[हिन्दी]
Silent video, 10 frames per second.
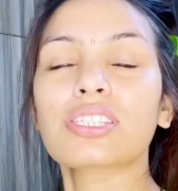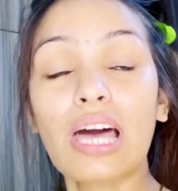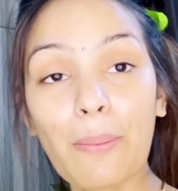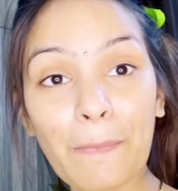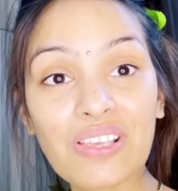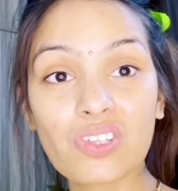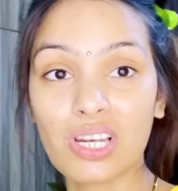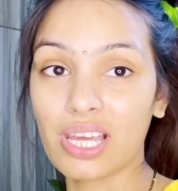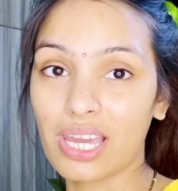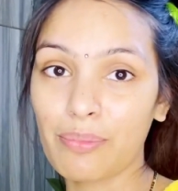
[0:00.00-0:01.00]
शाम में
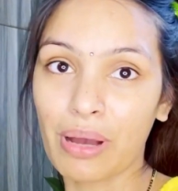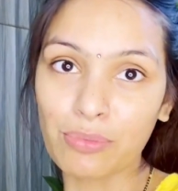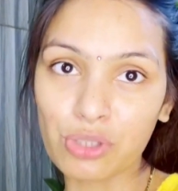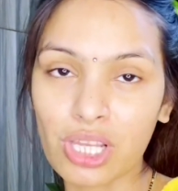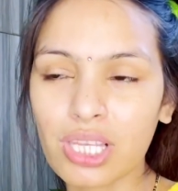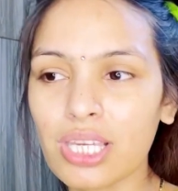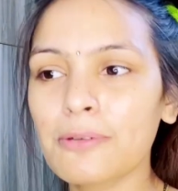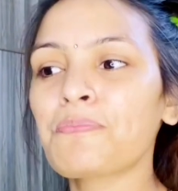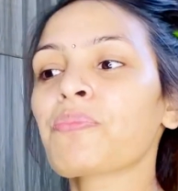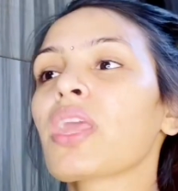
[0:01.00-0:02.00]
चलना है बाबू के
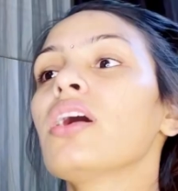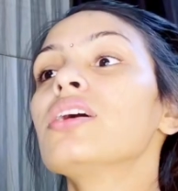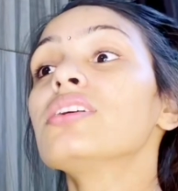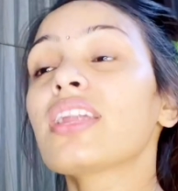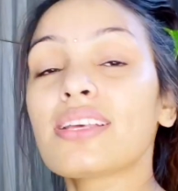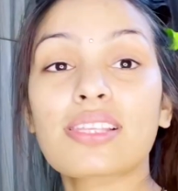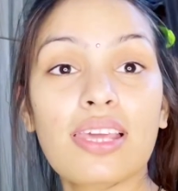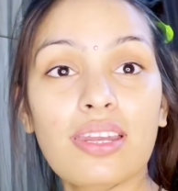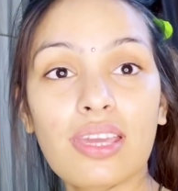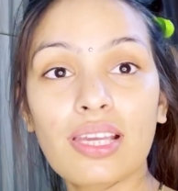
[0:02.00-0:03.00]
लिए ड्रेस
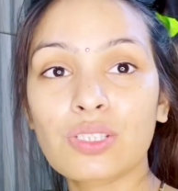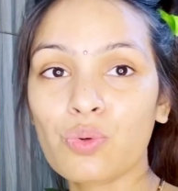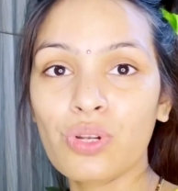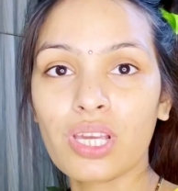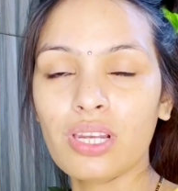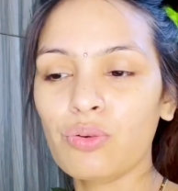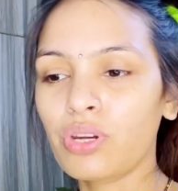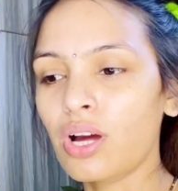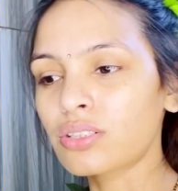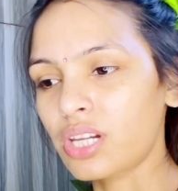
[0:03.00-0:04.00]
लेनी है स्कूल के लिए
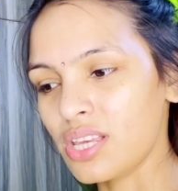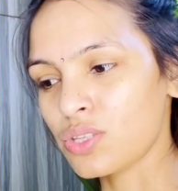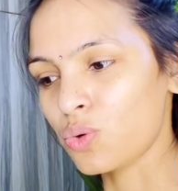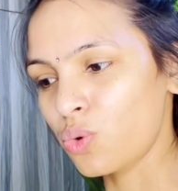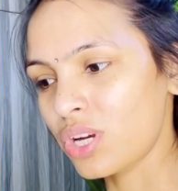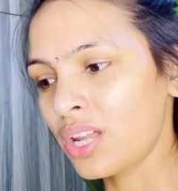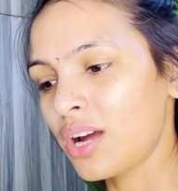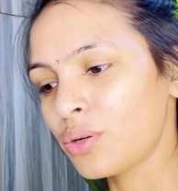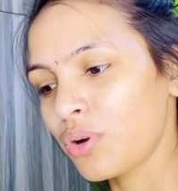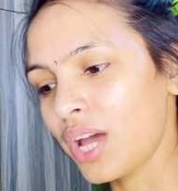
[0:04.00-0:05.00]
उनका ड्रेस कोड
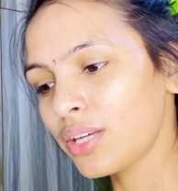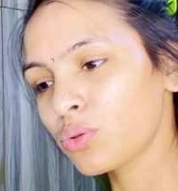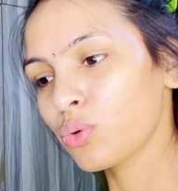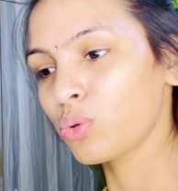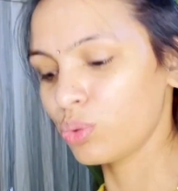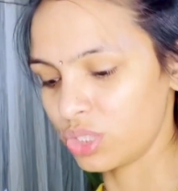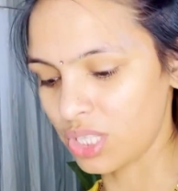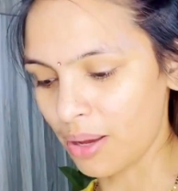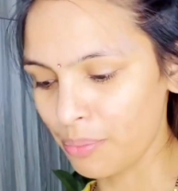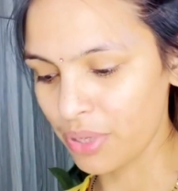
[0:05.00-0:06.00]
लगा हुआ है तो
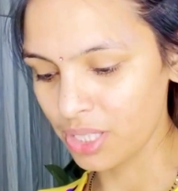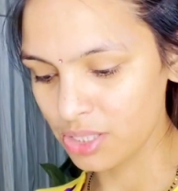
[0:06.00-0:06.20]
शाम में